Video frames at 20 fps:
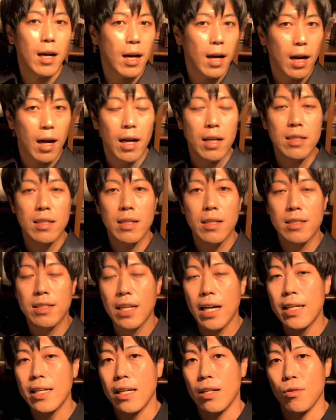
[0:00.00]

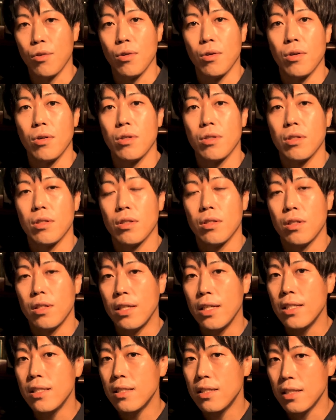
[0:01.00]
アンリ・ジャイエの
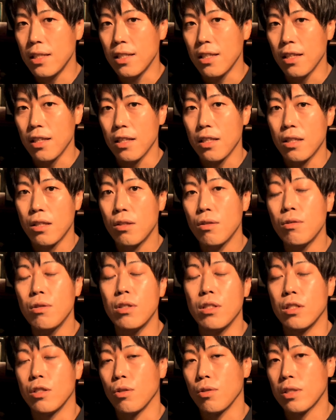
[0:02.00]
隣人というふう
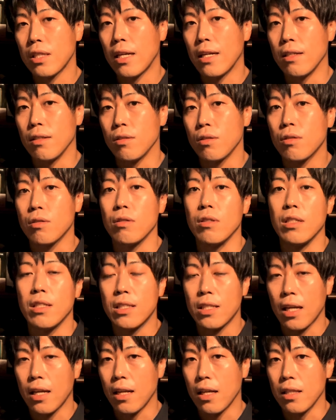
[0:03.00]
に称される作り手
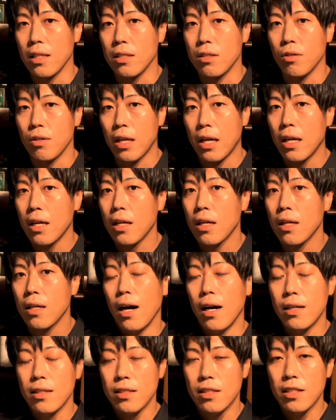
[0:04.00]
さんなんですよね。
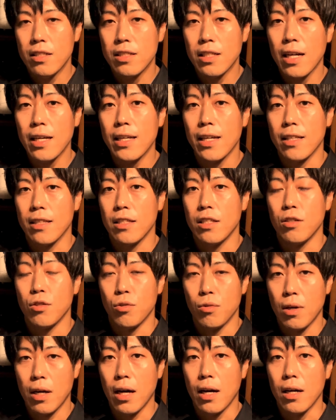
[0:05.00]
アンリ・ジャイエっていうの
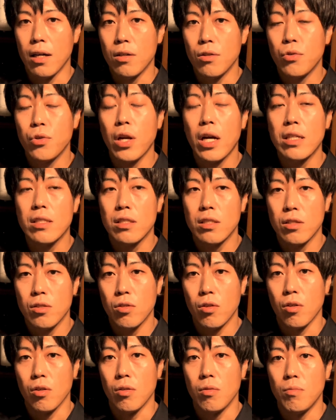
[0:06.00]
は、フランス
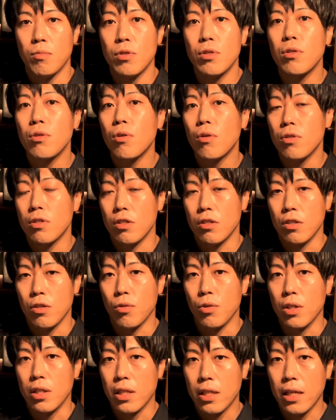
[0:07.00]
のブルゴーニュにお
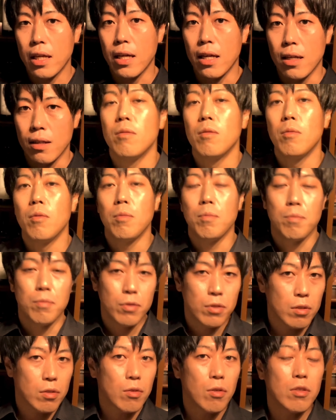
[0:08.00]
いて、
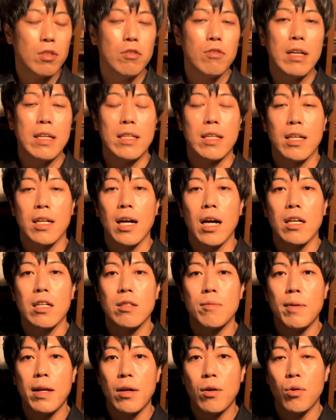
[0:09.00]
ブルゴーニュワインに革
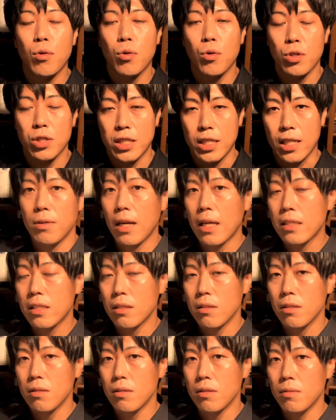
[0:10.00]
命を起こし、
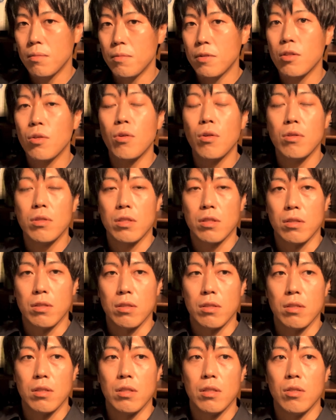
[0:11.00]
フランスブルゴーニュ
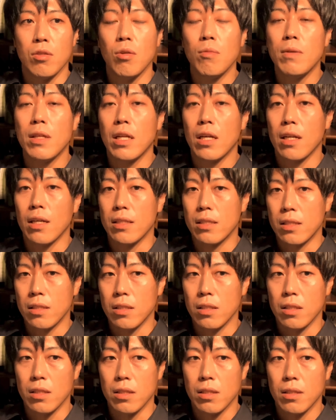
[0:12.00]
のみなら
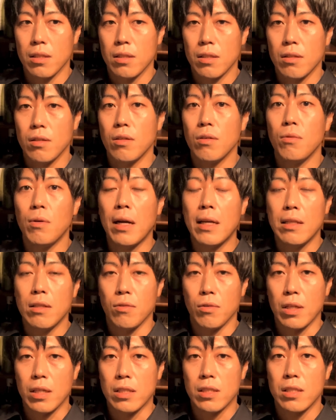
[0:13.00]
ず、ワインの
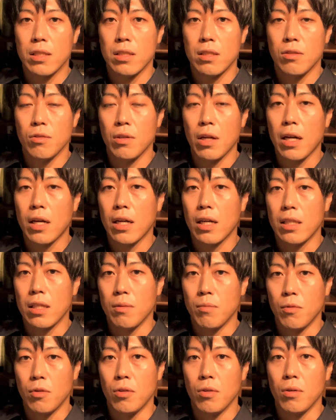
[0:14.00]
歴史の中で
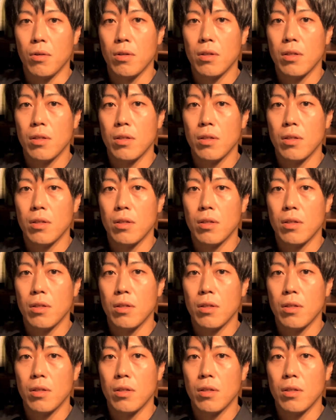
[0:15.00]
も、